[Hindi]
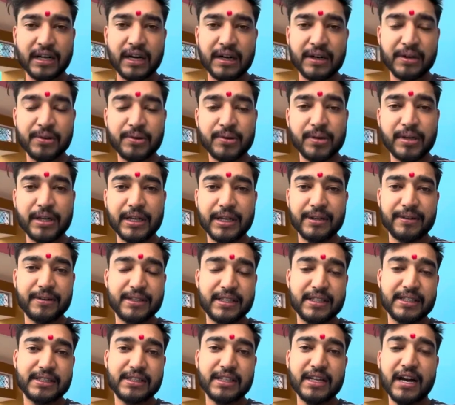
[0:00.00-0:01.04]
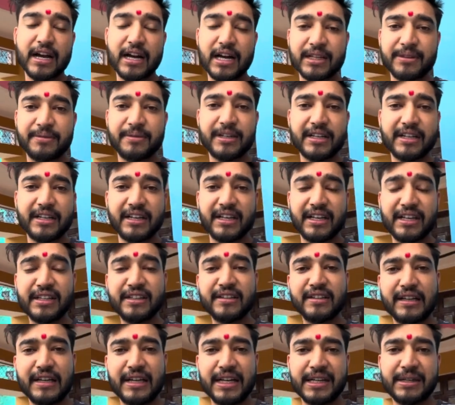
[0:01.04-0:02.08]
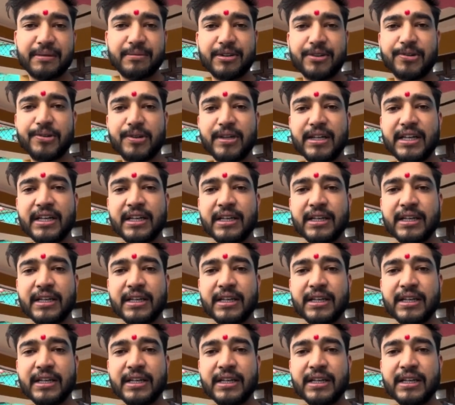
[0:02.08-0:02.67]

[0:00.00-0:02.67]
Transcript: ठंड होने की वजह से आज मेरी नींद लेट में खुली